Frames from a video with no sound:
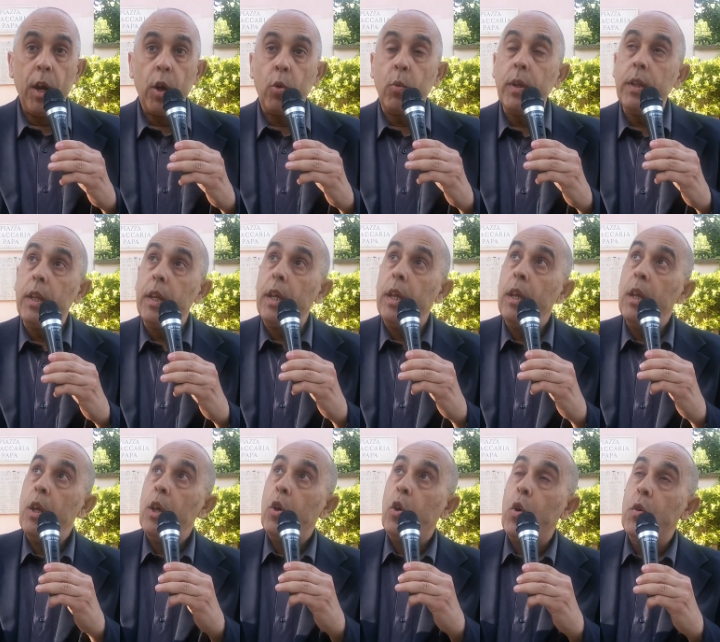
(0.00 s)
Quindi
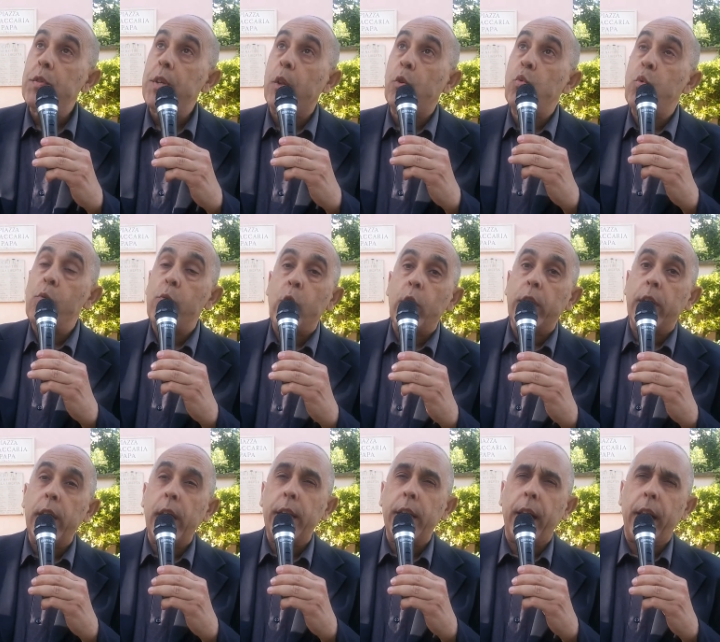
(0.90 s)
cosa tu vuoi
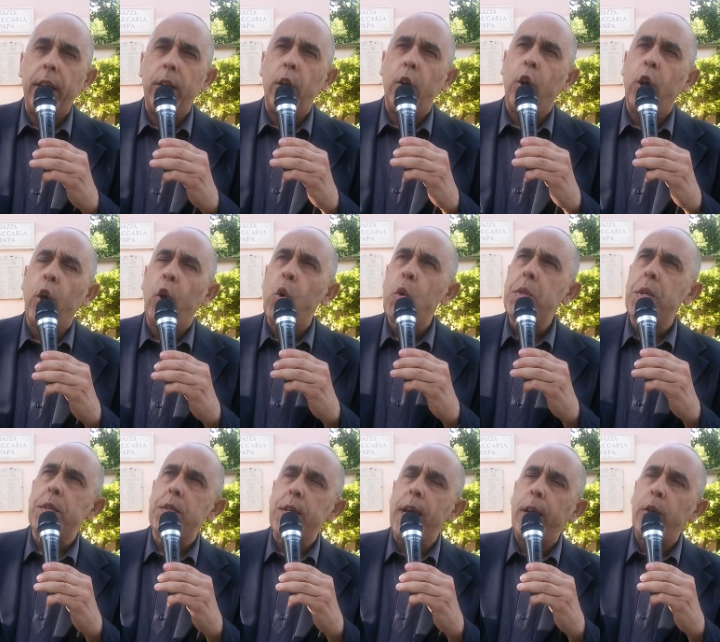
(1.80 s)
chiedere a Dio? Che cosa
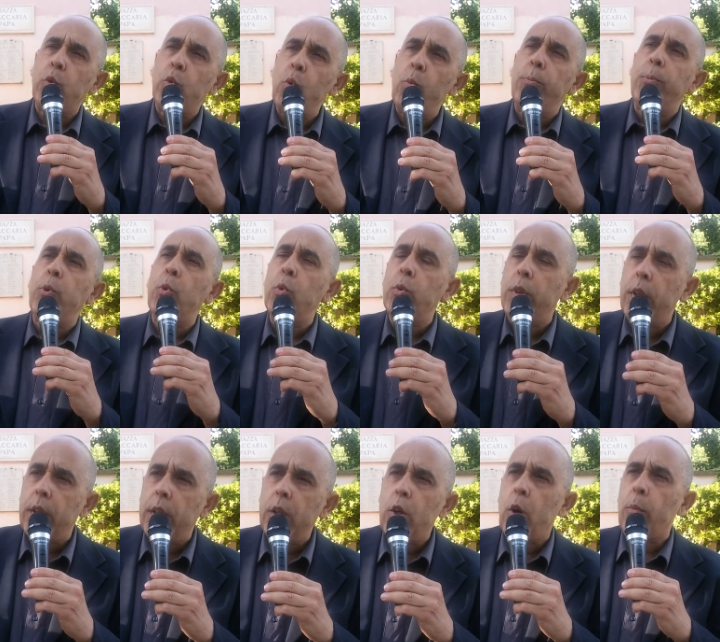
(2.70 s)
sai tu più di
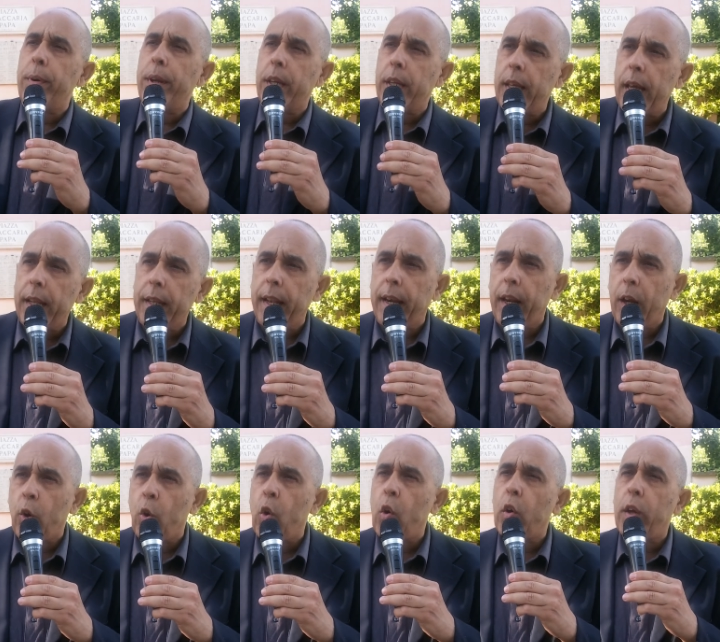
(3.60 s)
Dio per chiedere?
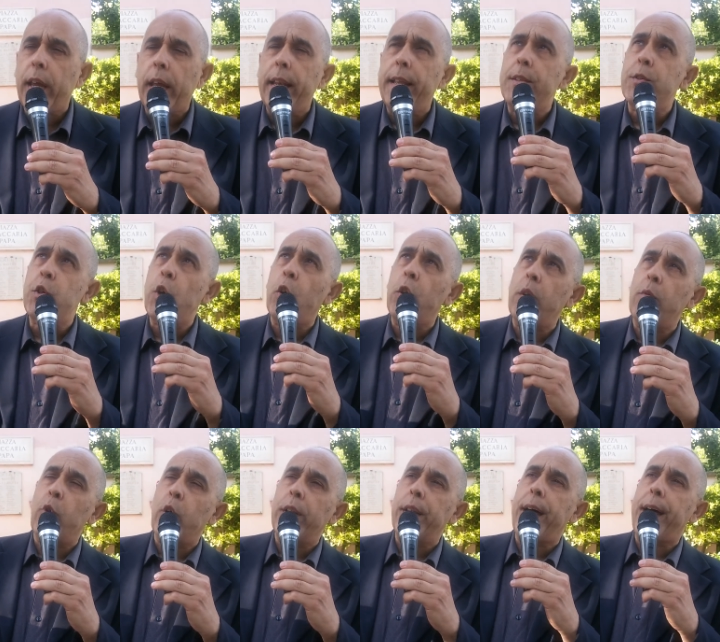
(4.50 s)
che lezioni
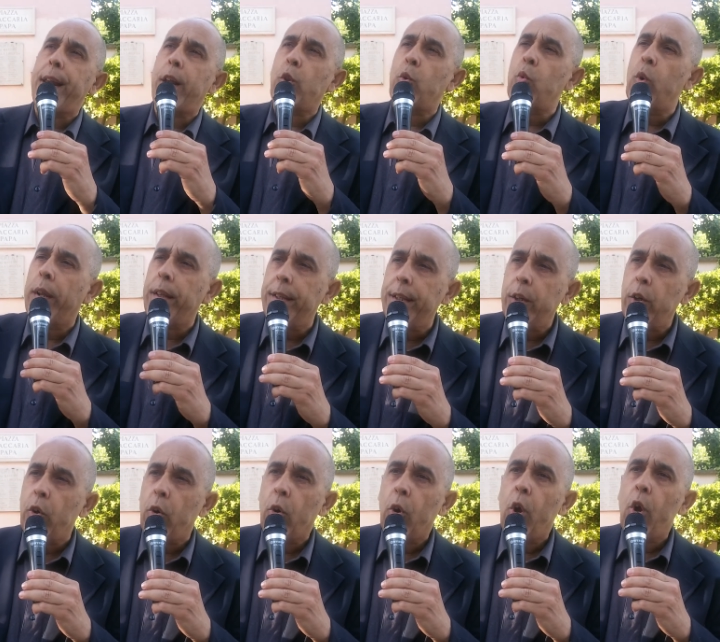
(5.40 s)
vuoi dare tu a
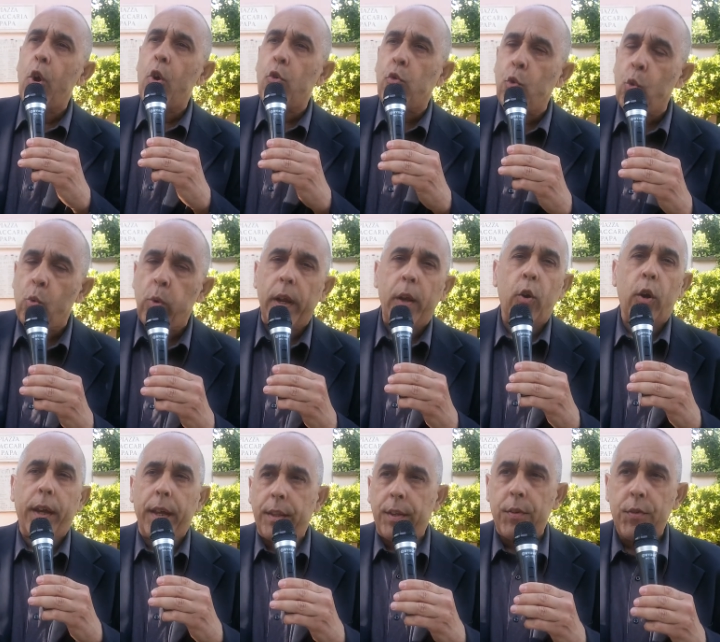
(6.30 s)
Dio su quello
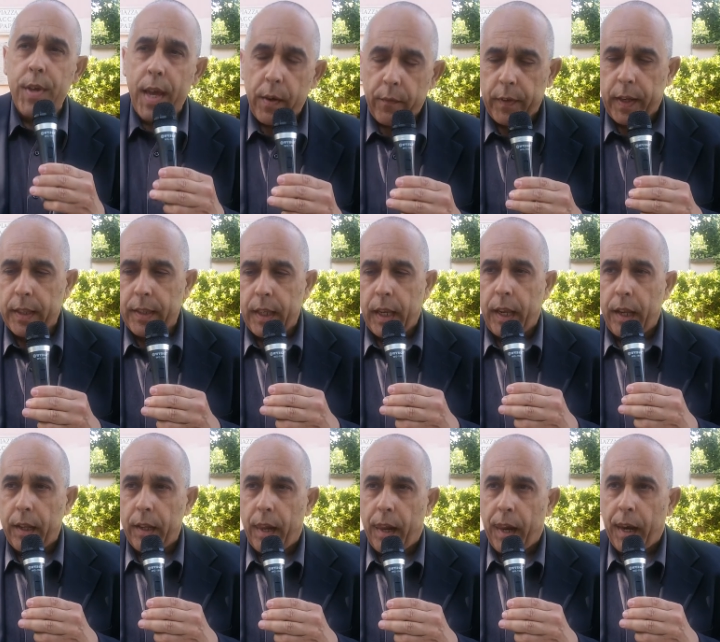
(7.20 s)
che ti serve a te?
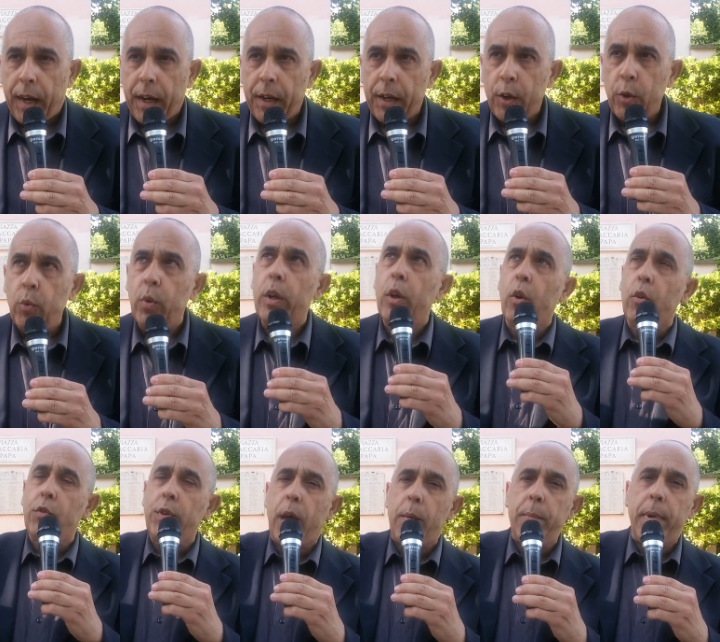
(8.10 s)
Lui lo
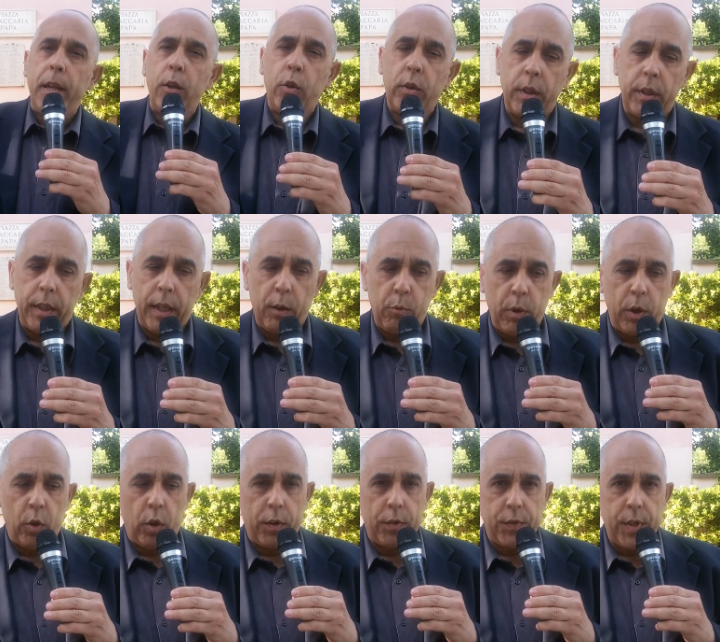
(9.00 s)
sa meglio di te
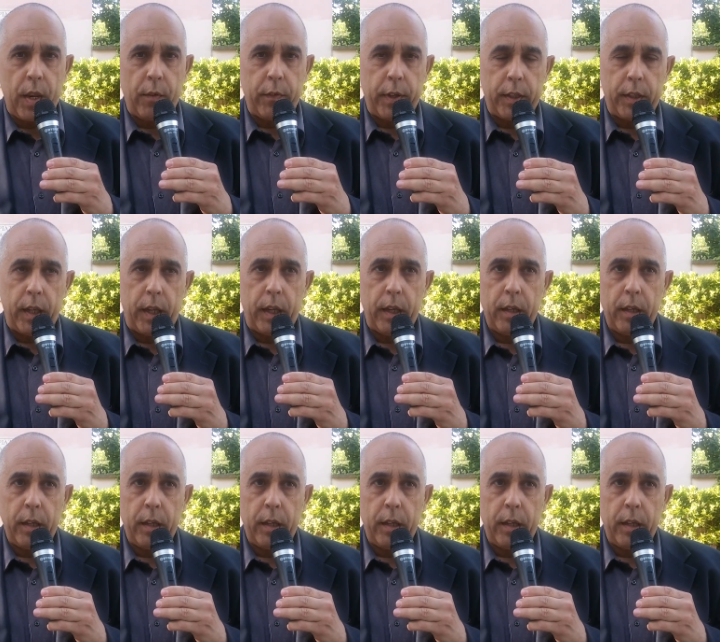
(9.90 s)
quello che serve a te.